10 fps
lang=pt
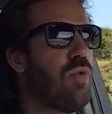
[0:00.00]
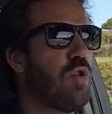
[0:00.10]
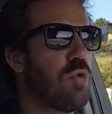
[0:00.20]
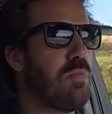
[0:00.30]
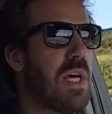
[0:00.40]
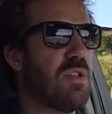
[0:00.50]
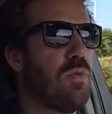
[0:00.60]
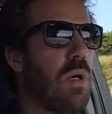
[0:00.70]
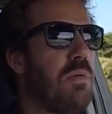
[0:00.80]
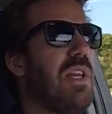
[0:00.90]
no espaço
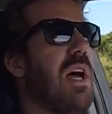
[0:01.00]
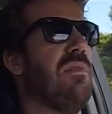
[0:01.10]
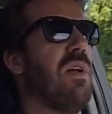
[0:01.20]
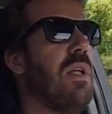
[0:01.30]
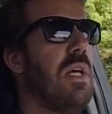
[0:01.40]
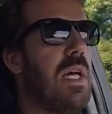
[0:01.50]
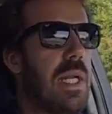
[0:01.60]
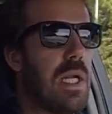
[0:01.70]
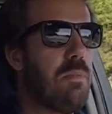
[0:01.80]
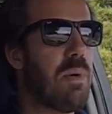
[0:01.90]
habitável.
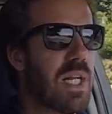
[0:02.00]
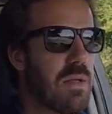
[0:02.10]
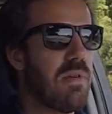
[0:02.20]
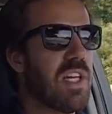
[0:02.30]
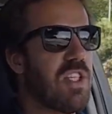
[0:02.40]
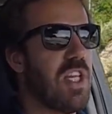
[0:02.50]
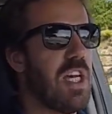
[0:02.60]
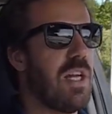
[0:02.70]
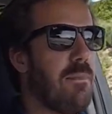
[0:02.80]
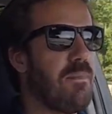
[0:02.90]
Na parte da
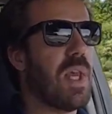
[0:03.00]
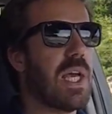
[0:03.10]
bagageira, a